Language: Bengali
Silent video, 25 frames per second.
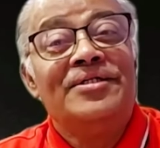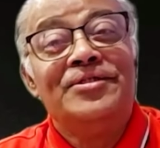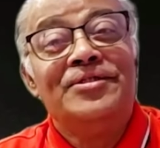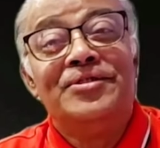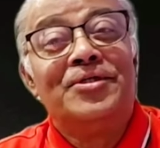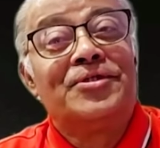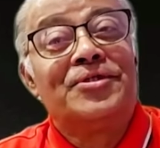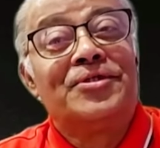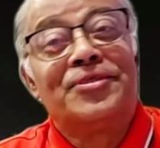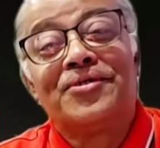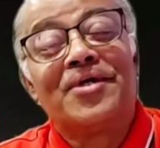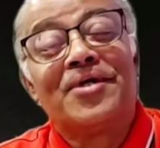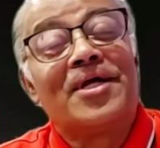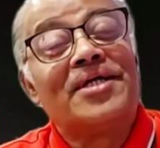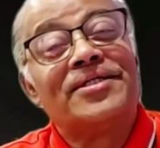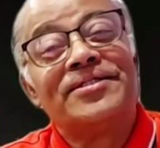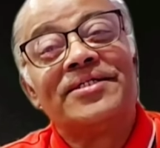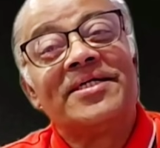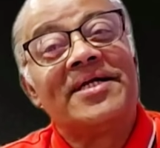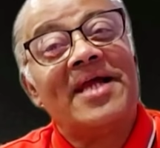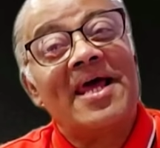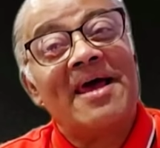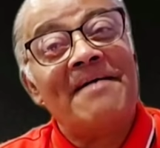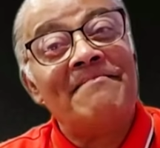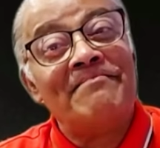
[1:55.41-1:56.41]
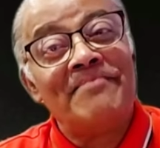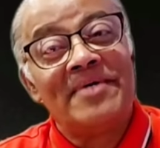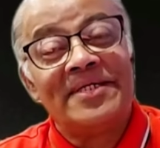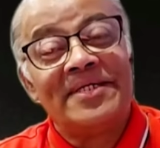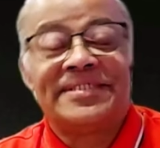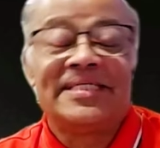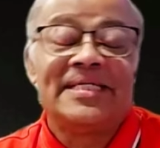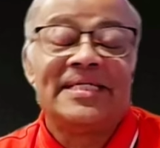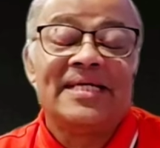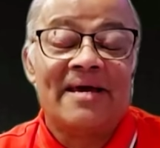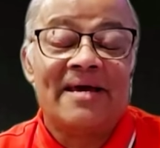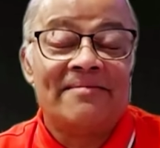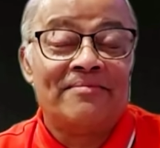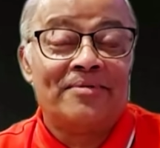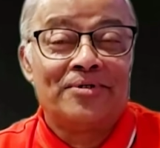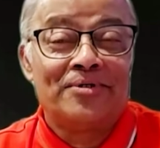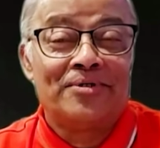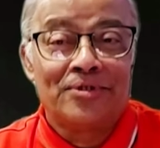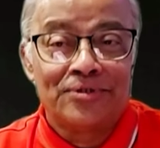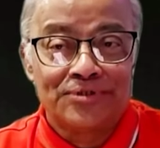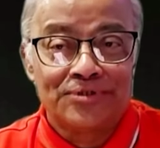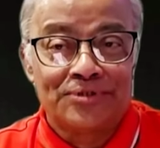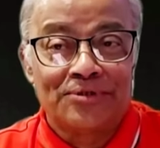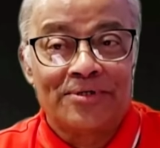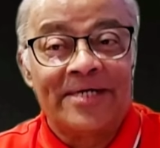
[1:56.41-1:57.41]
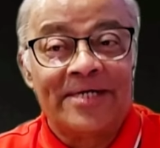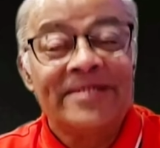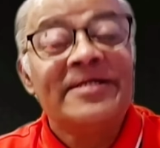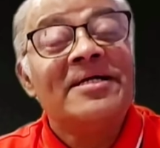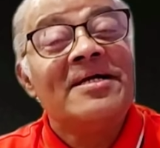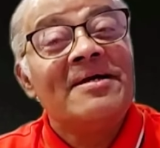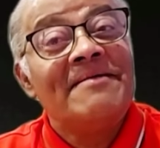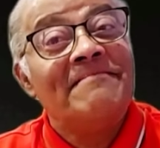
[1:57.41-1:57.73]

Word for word: যুক্তরাষ্ট্রের এম্বাসি এবং কনসুলেট